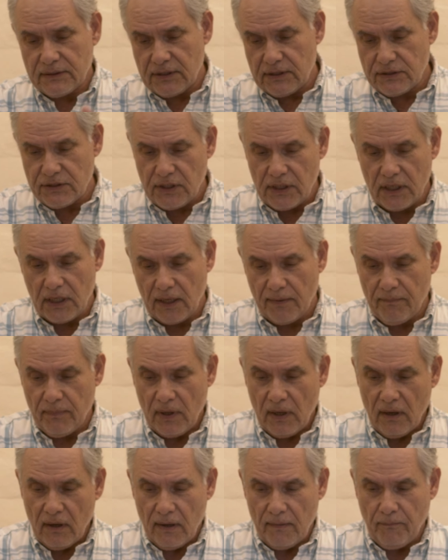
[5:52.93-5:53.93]
Si sigue
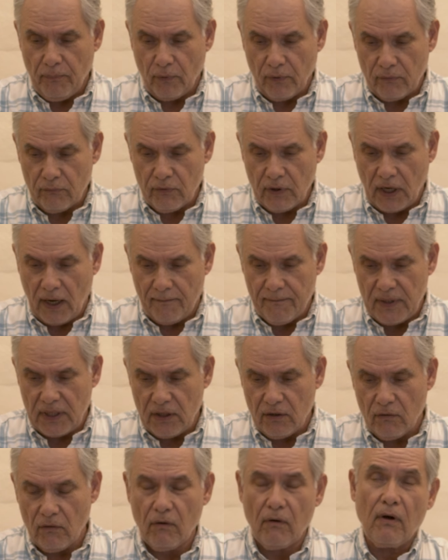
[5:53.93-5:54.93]
por un
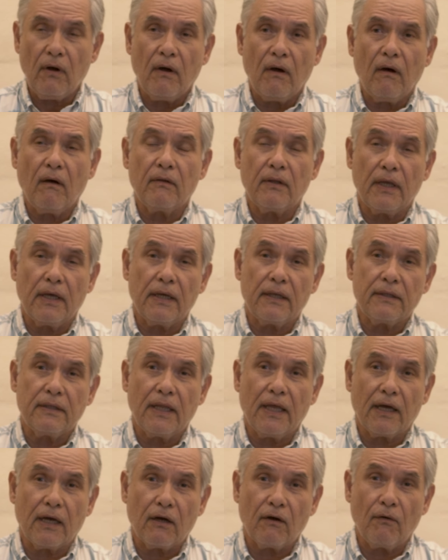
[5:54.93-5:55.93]
camino de,